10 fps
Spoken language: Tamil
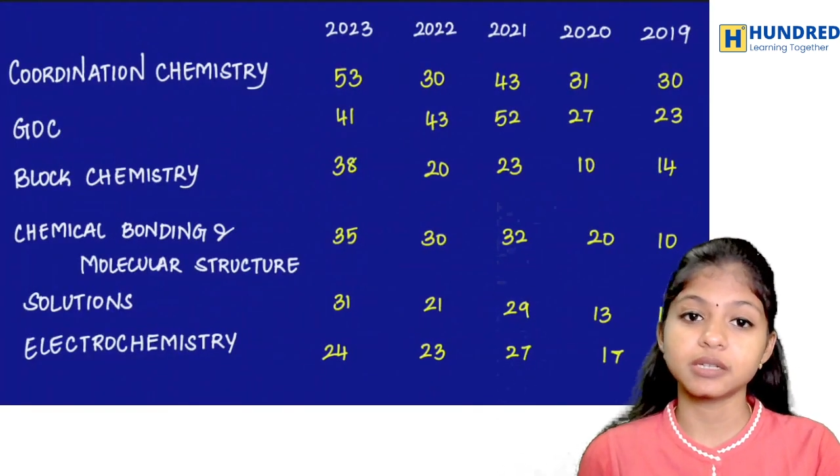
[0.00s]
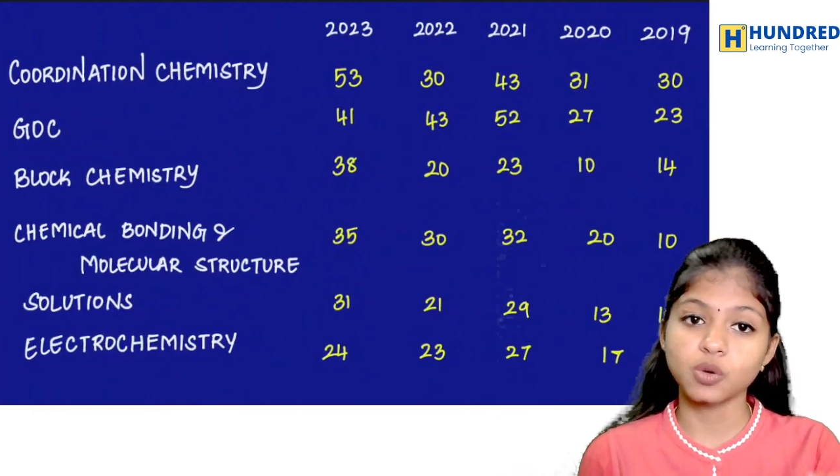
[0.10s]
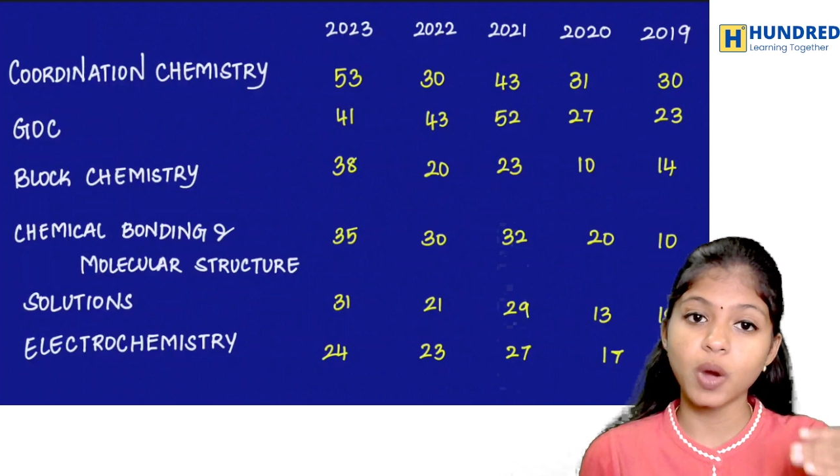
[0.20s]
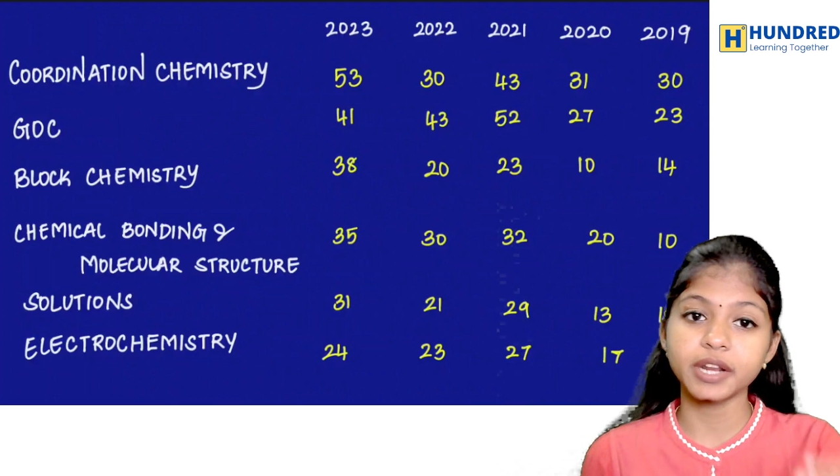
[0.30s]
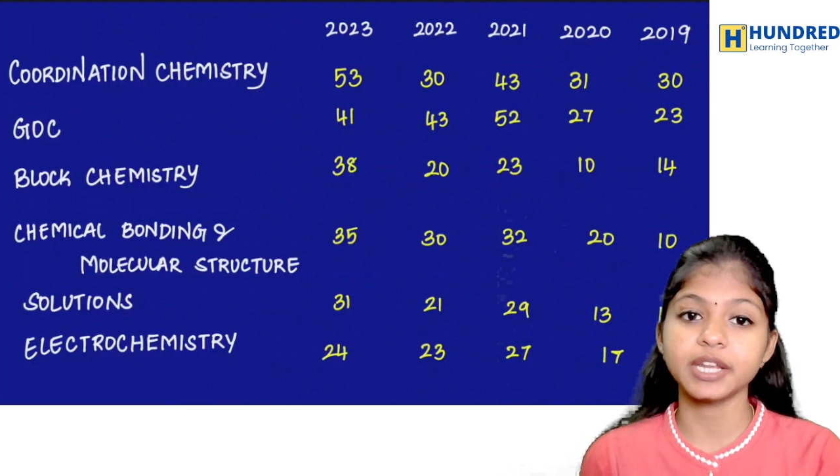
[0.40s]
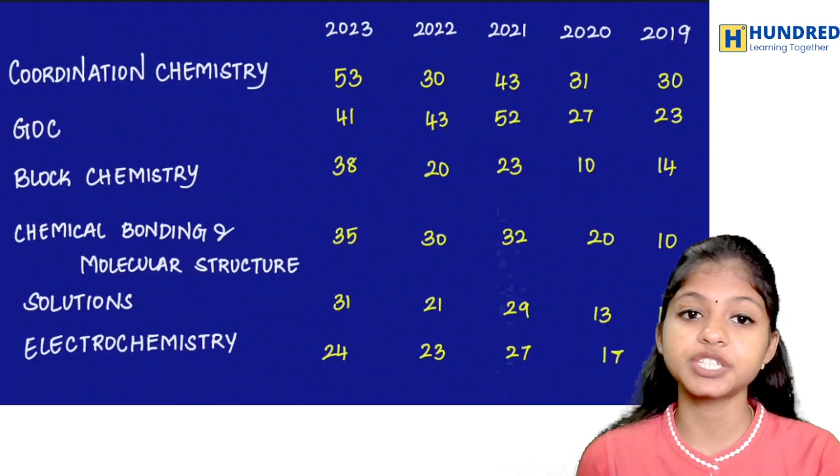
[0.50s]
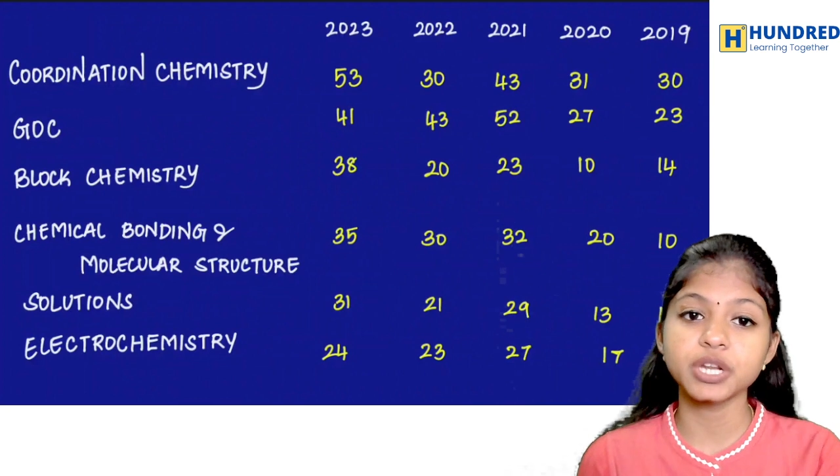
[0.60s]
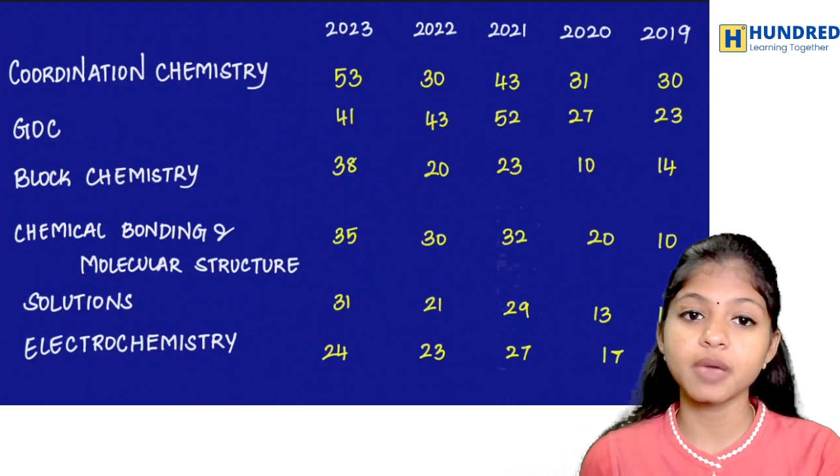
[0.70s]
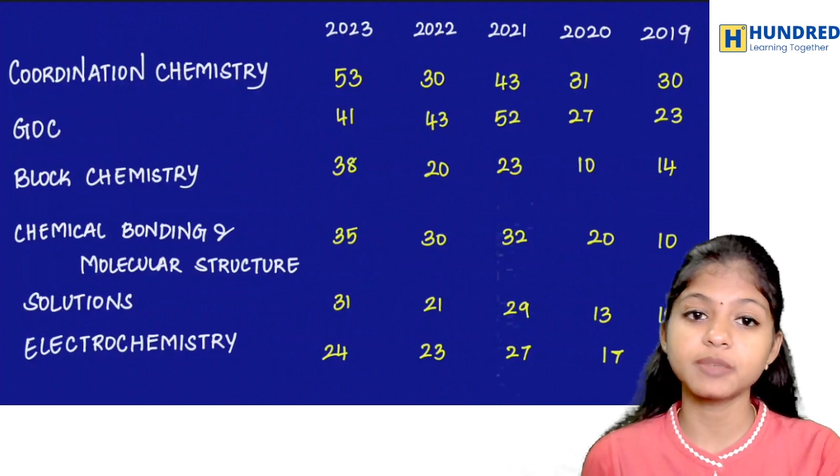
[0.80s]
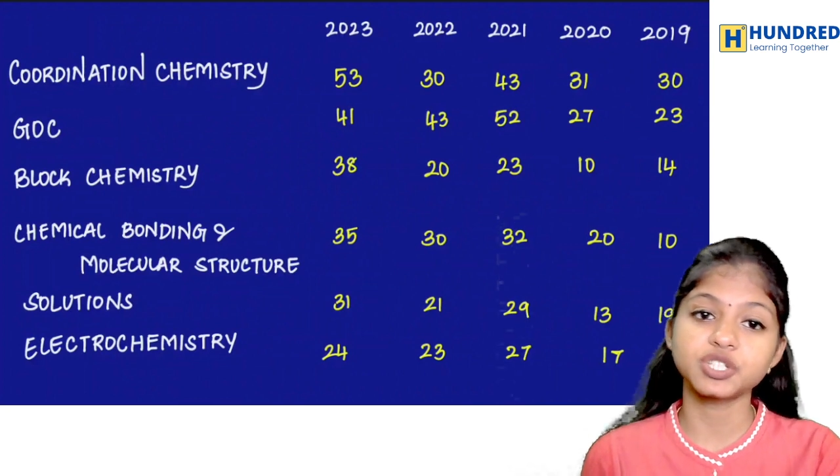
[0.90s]
குவாடினேஷன்
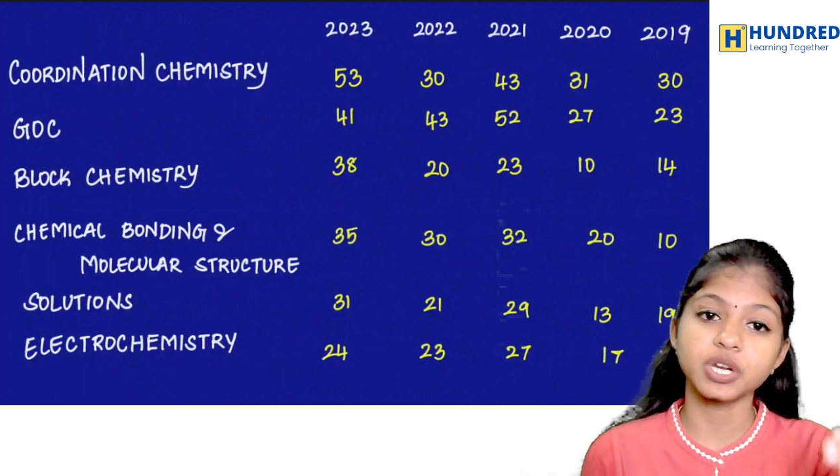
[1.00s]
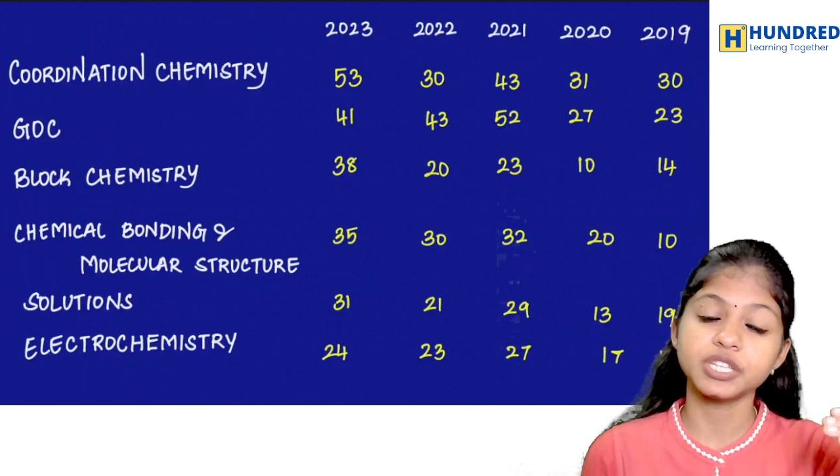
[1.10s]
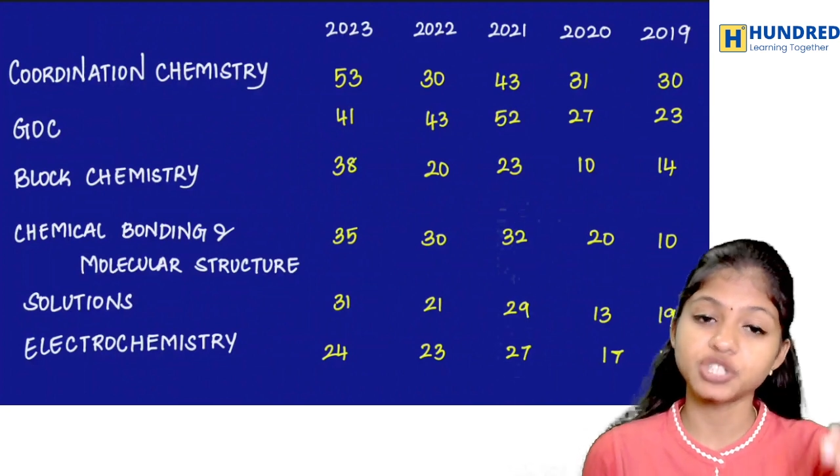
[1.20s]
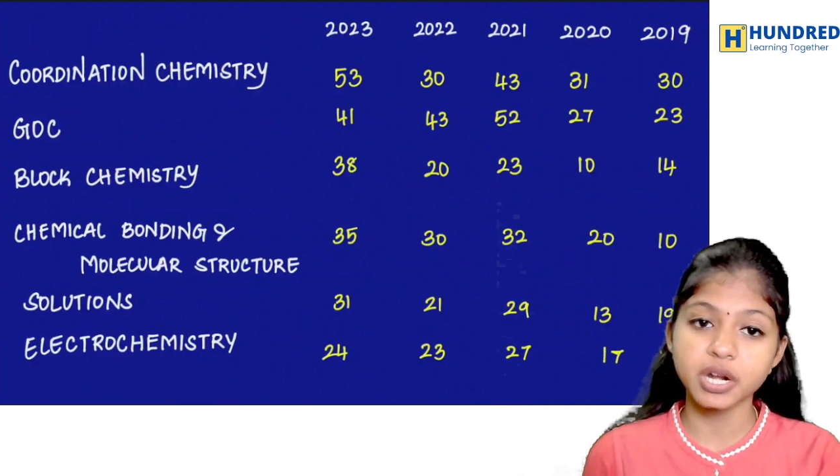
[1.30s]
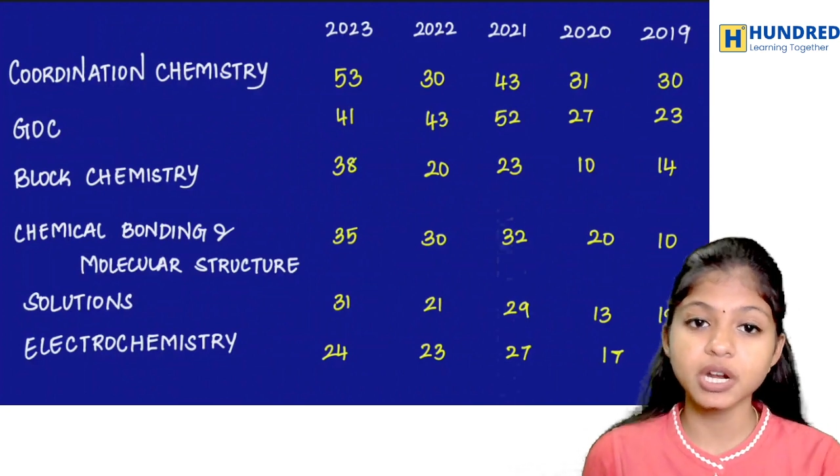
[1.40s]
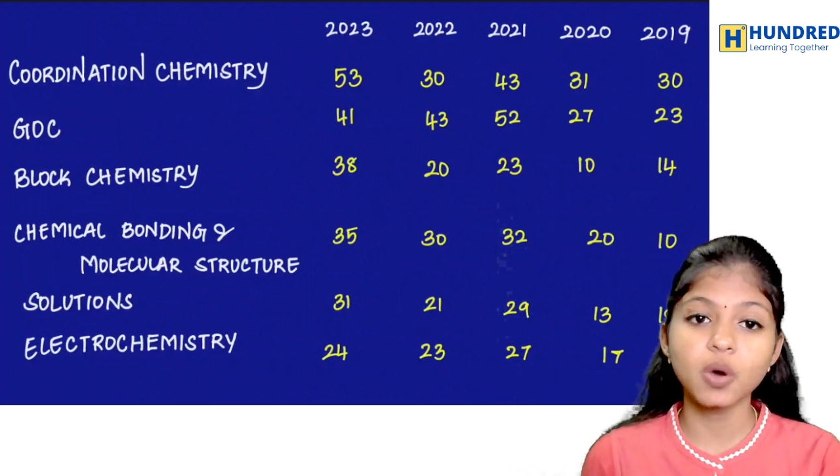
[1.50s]
கெமிஸ்ட்ரி ஜென்ரல்